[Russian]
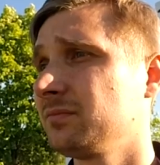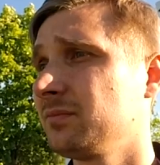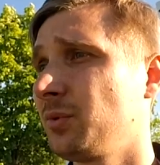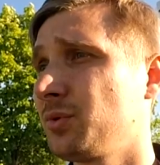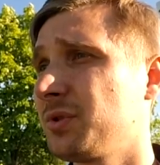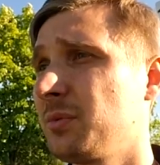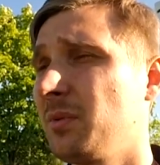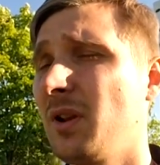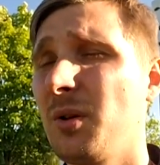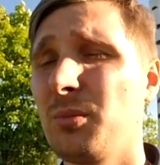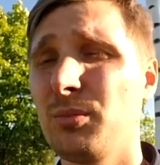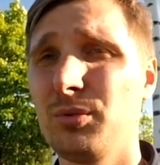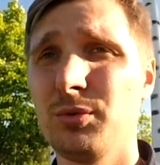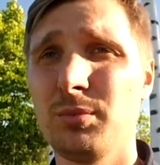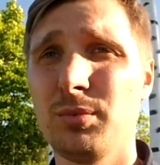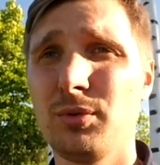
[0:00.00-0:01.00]
пусть земля ему
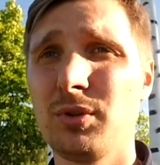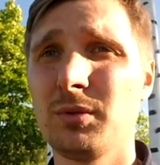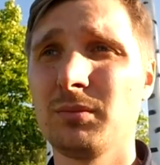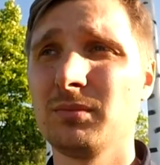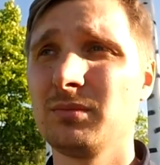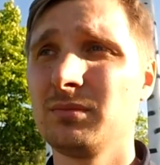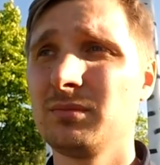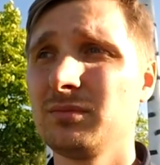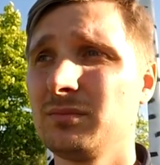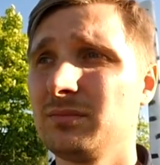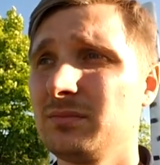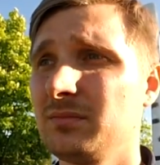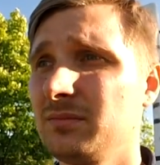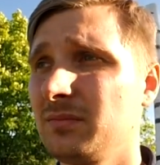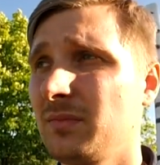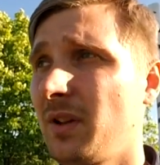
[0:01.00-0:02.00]
будет пухом.
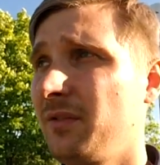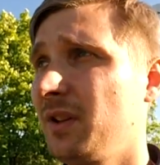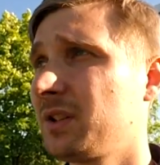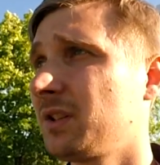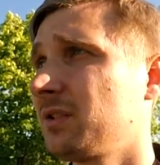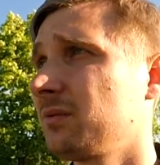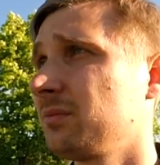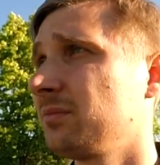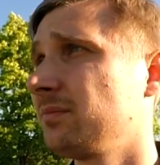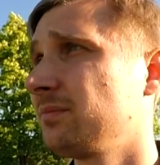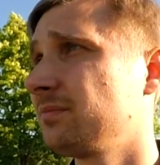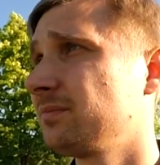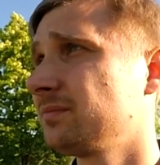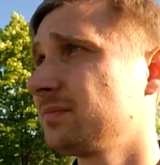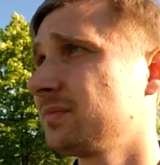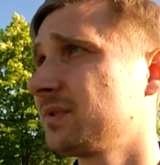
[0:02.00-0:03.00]
А Вяткин
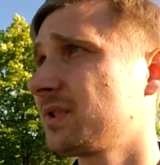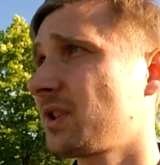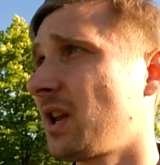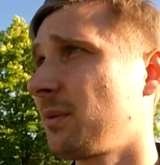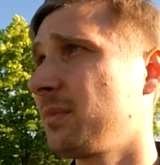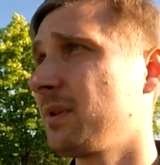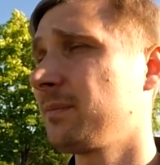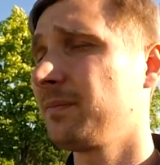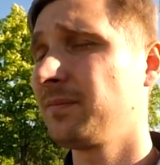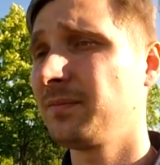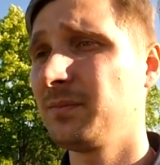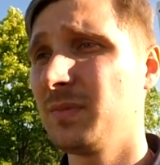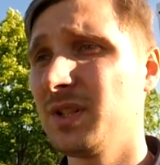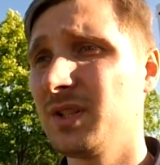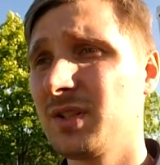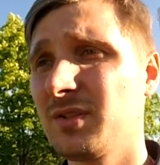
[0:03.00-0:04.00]
скорбим
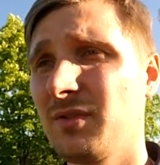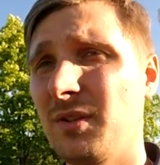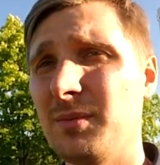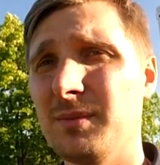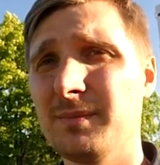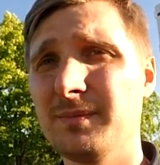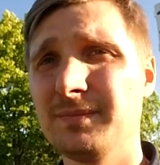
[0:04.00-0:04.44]
вместе с вами.